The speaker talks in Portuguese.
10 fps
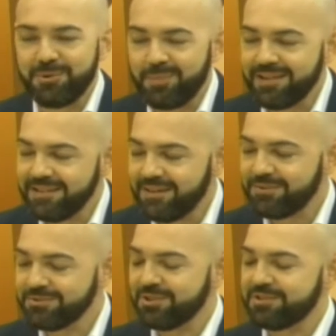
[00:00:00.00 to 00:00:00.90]
compartilhar
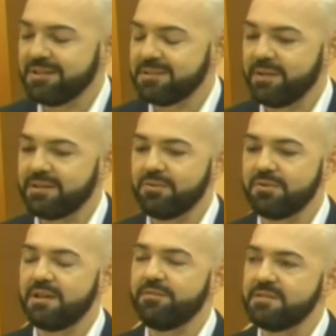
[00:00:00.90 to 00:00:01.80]
com os nossos
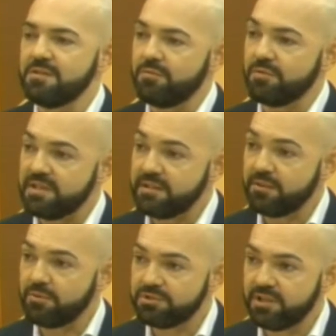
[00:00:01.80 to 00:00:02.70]
telespectadores a visão que você
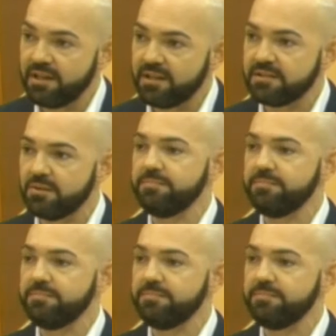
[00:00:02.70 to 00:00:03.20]
tem hoje em relação